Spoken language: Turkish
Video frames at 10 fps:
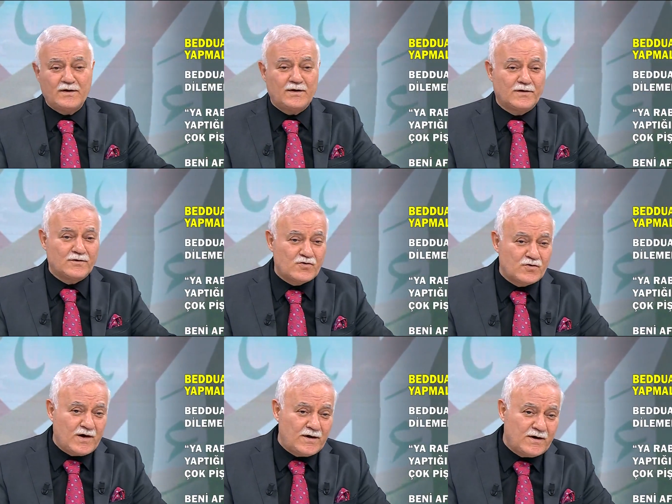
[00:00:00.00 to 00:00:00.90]

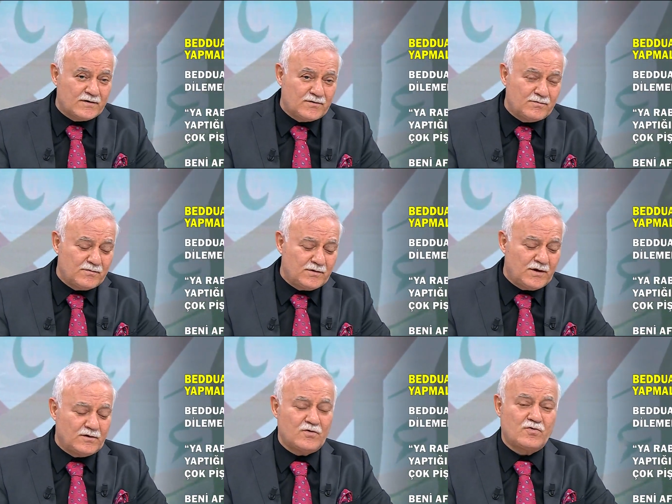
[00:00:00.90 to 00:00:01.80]
Yanlıştı kanaatim,
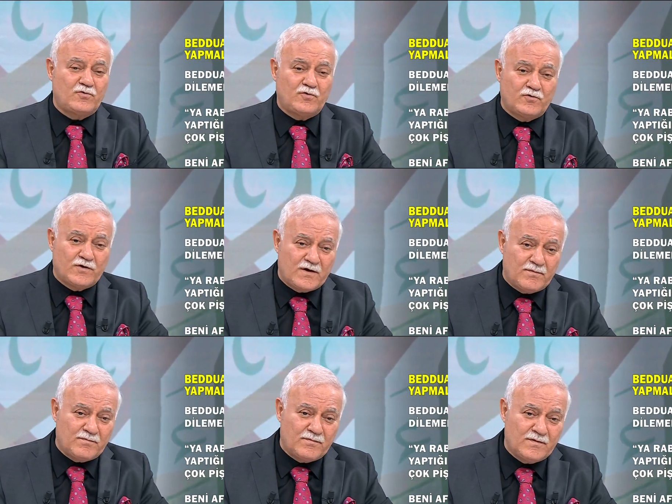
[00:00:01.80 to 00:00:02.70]
yanlıştı
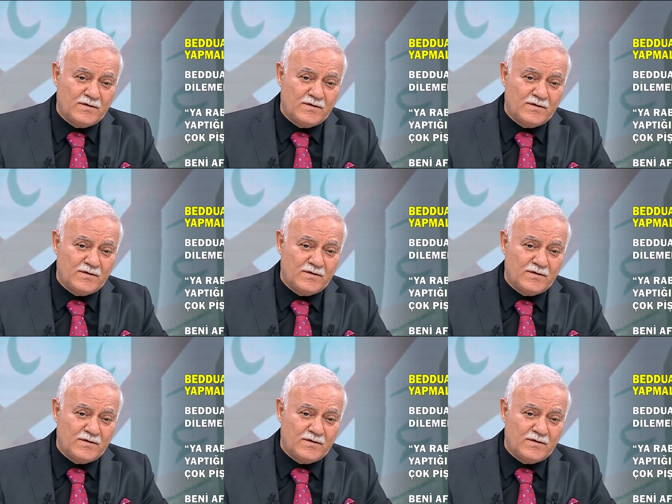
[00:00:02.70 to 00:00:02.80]
sözlerim.